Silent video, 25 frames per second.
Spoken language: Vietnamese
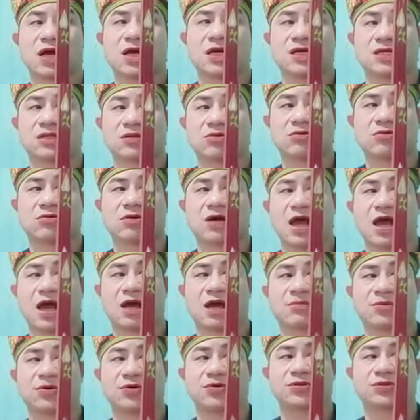khẩy tu
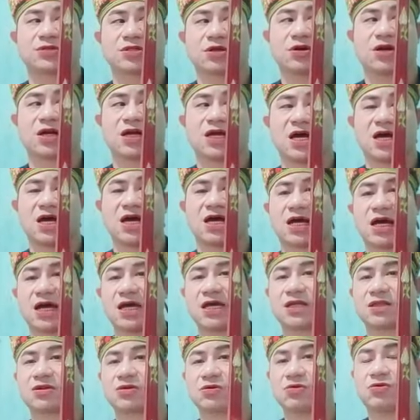khang mong trôi
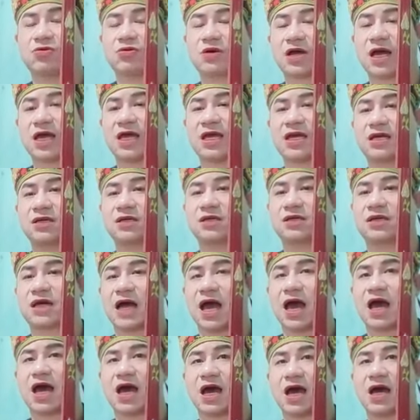khẩy tu cây
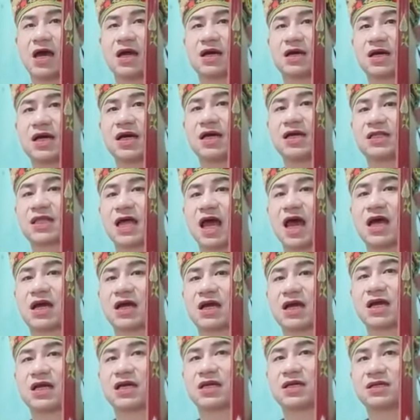càng cây
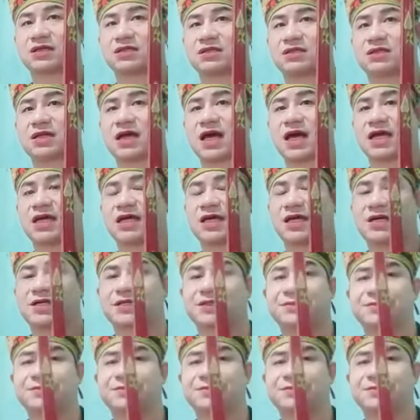tăng khẩy hư đây